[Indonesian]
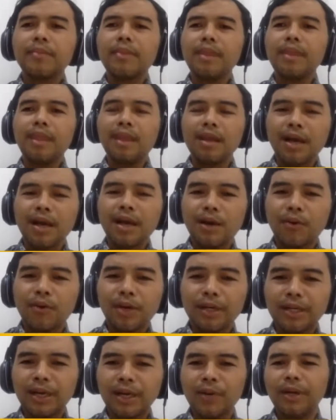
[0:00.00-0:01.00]

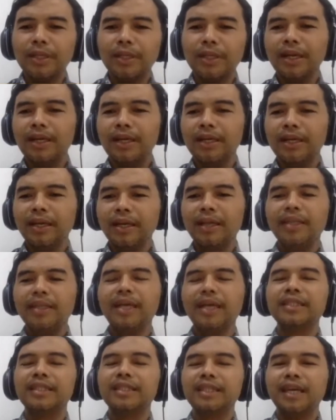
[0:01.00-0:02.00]
kawan-kawannya ya,
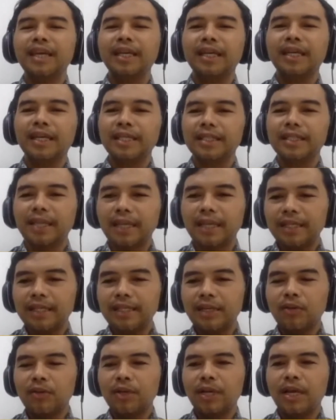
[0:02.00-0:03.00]
yang sedang
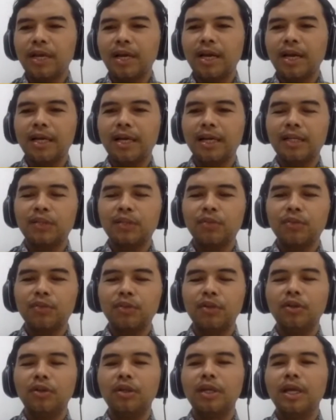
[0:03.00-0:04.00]
dikejar-kejar oleh Ahana
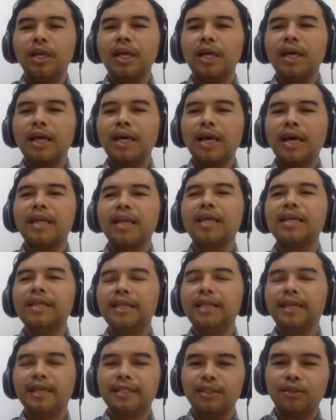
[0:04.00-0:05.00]
Sution karena
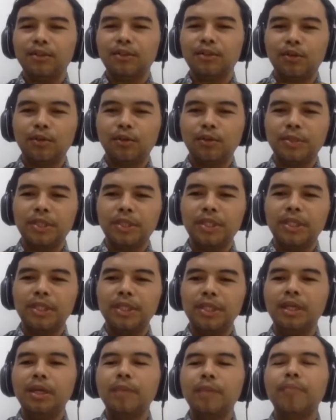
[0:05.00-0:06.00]
indikasi korupsi
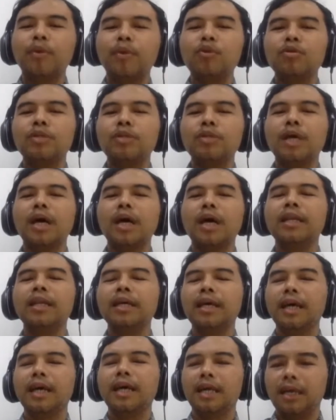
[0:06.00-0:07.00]
di perusahaan
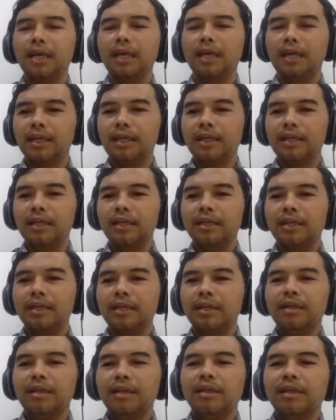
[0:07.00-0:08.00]
negara.
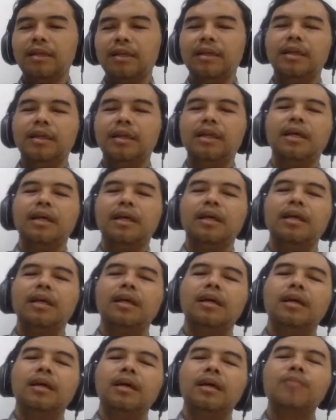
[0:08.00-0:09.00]

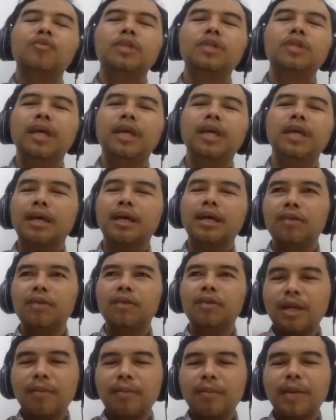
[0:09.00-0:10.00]
Kemudian kalau
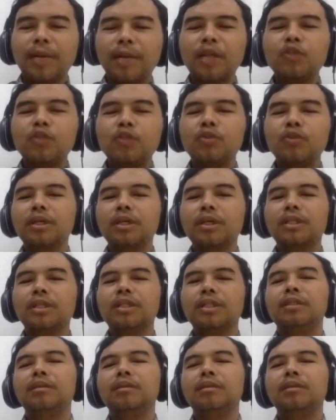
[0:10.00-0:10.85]
kita masuk ke